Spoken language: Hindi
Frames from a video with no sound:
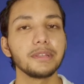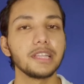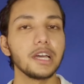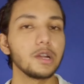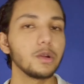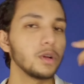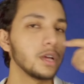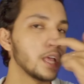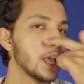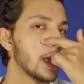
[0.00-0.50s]
बता
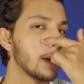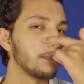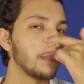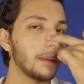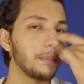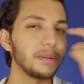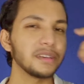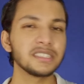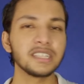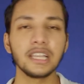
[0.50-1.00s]
रहा हूँ
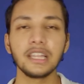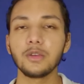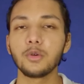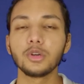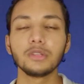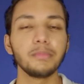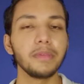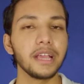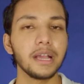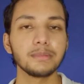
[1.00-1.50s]
मैं पर्सनली
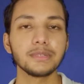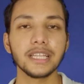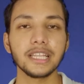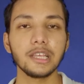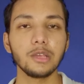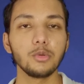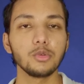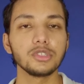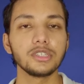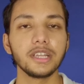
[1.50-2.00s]
खुद मेकअप ज़्यादा
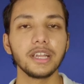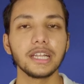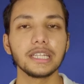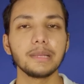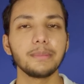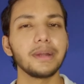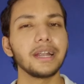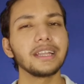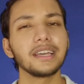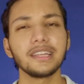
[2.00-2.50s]
यूज़ नहीं
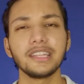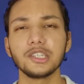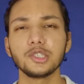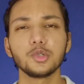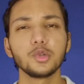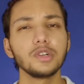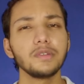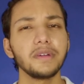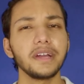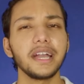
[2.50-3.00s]
करता बात करें
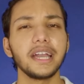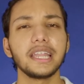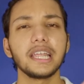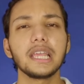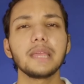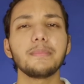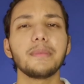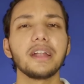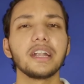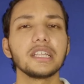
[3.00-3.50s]
शूट
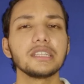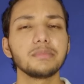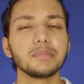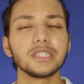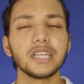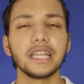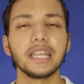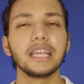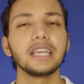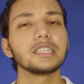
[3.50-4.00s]
वगैरह की पार्टीज में
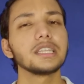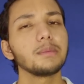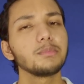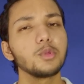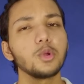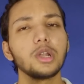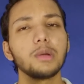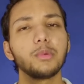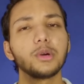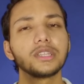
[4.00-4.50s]
जाने की तब
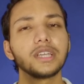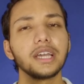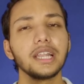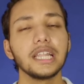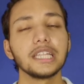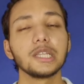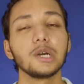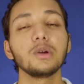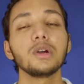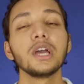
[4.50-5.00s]
थोड़ा बहुत कर
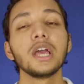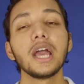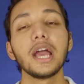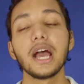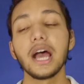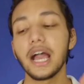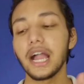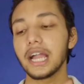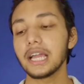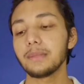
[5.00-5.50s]
लेता हूँ
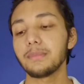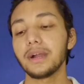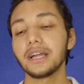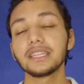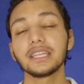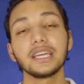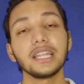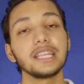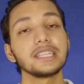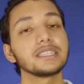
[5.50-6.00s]
अगर
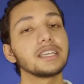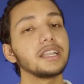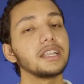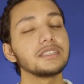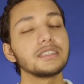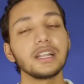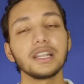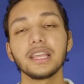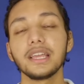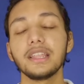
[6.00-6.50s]
बात करें इसके
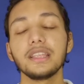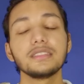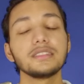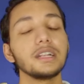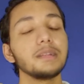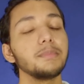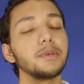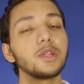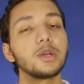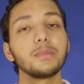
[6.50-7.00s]
रिजल्ट की
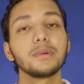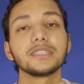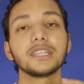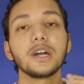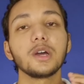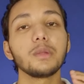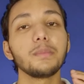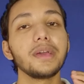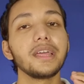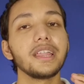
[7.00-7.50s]
रिजल्ट मेरे को बता
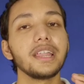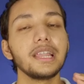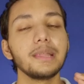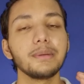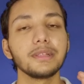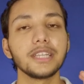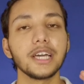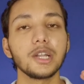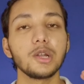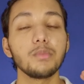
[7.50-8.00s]
हूँ मैं रियली
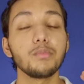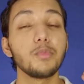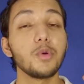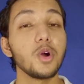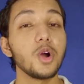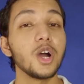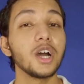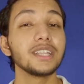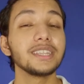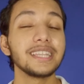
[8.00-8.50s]
बता रहा हूँ
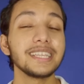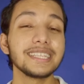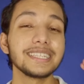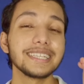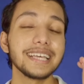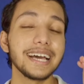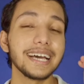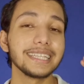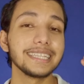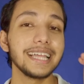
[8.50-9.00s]
बहुत
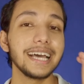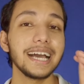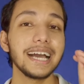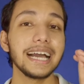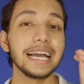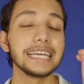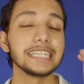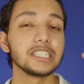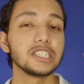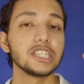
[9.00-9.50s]
ज़्यादा
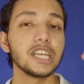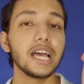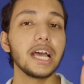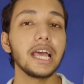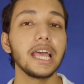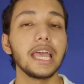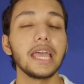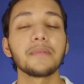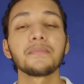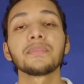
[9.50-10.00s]
अच्छा
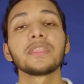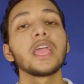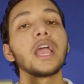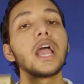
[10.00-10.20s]
है